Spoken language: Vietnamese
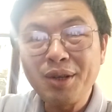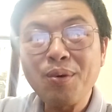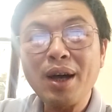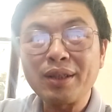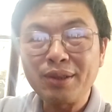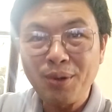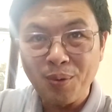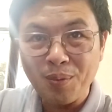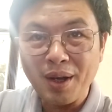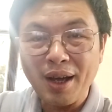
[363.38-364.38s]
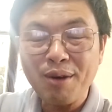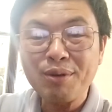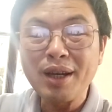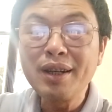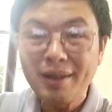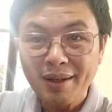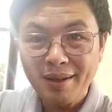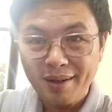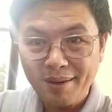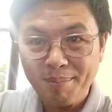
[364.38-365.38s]
sư Hoàng Duy Hùng ở Houghton
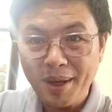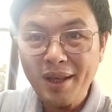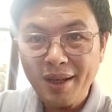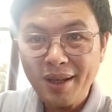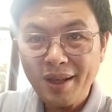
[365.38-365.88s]
Mỹ